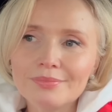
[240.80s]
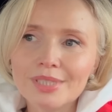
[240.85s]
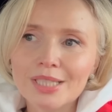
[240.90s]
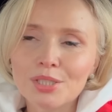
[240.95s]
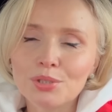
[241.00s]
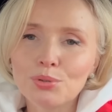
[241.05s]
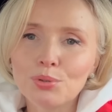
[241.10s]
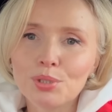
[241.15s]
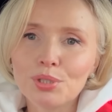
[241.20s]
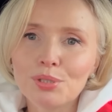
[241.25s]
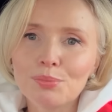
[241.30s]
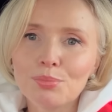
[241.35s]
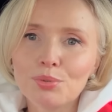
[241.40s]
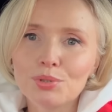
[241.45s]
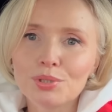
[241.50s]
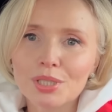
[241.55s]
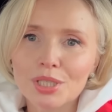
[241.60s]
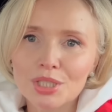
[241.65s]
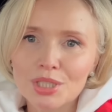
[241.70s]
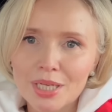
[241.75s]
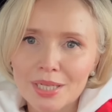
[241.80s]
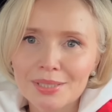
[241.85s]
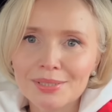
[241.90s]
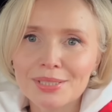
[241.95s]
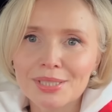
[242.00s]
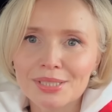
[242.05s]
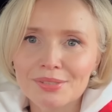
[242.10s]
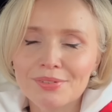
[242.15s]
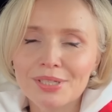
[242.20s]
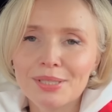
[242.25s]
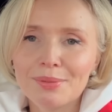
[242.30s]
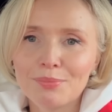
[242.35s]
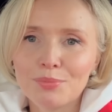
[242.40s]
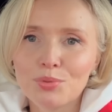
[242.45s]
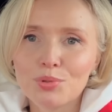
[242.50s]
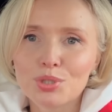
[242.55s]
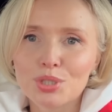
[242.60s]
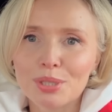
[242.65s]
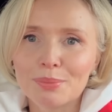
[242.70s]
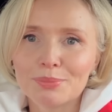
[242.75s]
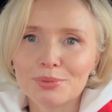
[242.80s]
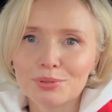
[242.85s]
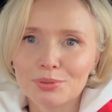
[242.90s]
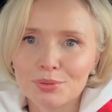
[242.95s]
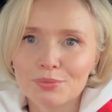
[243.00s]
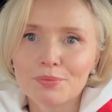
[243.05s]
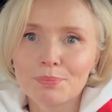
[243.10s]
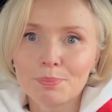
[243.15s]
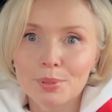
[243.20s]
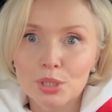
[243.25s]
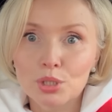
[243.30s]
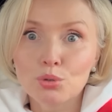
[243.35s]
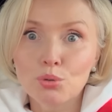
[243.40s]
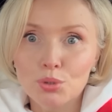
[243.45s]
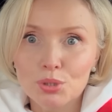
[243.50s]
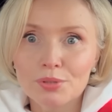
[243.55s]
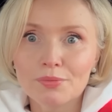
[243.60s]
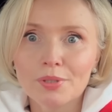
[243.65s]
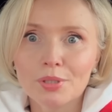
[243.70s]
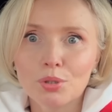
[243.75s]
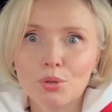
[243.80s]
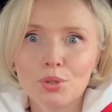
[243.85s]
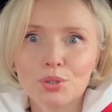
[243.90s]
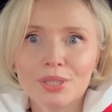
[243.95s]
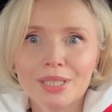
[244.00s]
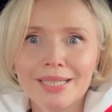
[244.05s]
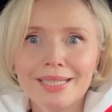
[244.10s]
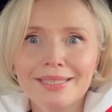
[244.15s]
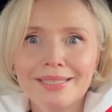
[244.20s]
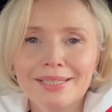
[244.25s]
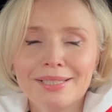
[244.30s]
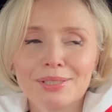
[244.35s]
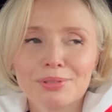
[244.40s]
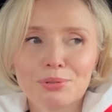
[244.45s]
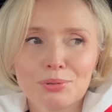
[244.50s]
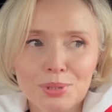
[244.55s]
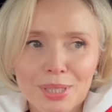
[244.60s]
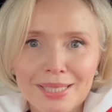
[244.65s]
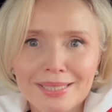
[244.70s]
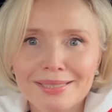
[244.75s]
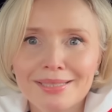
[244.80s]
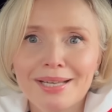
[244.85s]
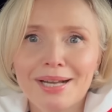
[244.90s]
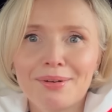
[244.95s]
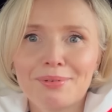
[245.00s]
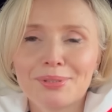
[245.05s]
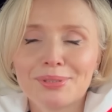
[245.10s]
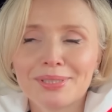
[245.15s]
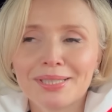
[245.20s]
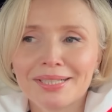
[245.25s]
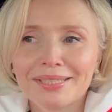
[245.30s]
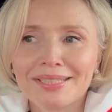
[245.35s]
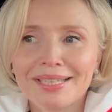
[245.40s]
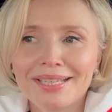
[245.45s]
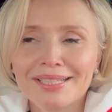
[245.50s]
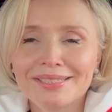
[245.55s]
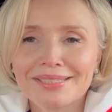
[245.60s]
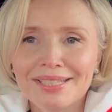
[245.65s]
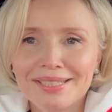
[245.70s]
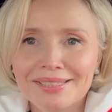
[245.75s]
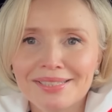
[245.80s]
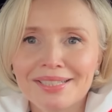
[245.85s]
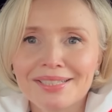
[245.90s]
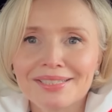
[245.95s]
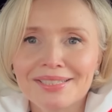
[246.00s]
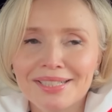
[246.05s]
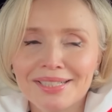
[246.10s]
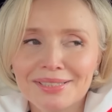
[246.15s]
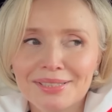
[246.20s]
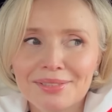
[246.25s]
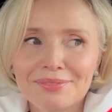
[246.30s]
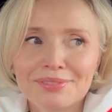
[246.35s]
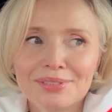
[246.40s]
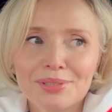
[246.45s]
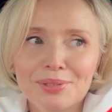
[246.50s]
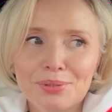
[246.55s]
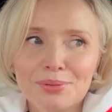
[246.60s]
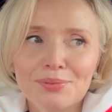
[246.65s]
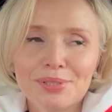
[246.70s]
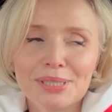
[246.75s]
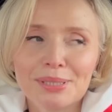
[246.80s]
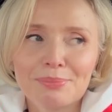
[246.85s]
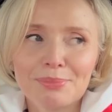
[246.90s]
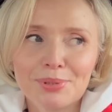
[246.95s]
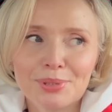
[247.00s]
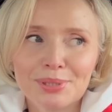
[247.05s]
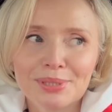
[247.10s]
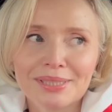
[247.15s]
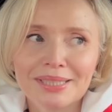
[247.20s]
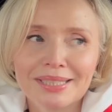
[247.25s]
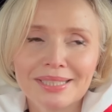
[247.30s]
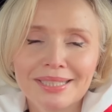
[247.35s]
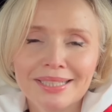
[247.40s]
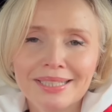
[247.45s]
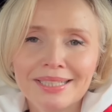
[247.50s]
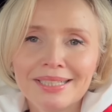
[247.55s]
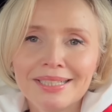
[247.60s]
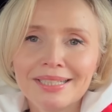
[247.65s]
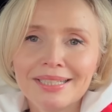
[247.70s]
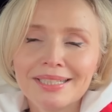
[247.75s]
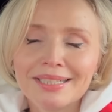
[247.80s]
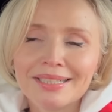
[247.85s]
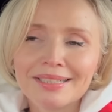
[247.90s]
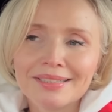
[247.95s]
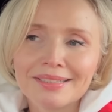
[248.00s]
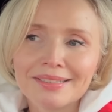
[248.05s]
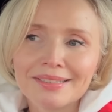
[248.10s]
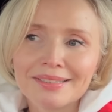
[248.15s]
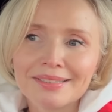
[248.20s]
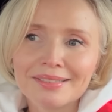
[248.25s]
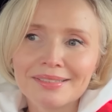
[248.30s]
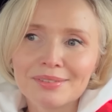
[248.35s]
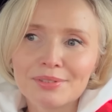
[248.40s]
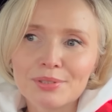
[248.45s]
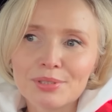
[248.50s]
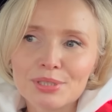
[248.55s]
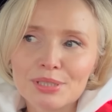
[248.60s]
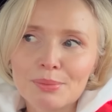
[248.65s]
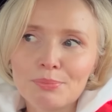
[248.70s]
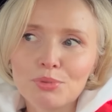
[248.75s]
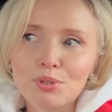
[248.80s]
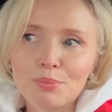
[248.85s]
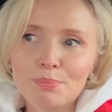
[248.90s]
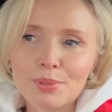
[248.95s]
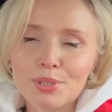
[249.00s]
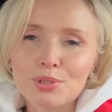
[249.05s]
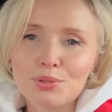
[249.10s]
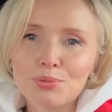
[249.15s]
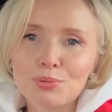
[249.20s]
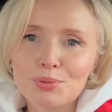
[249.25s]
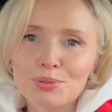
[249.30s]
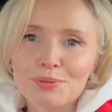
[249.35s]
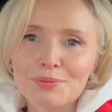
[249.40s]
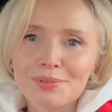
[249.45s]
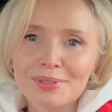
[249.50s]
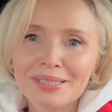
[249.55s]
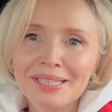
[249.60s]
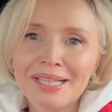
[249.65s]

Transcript: кто-нибудь рожал со своим мужем, ну, присутствовал он или нет. У нас, да, вот когда я здесь рожала второго ребенка, э, он со мной присутствовал,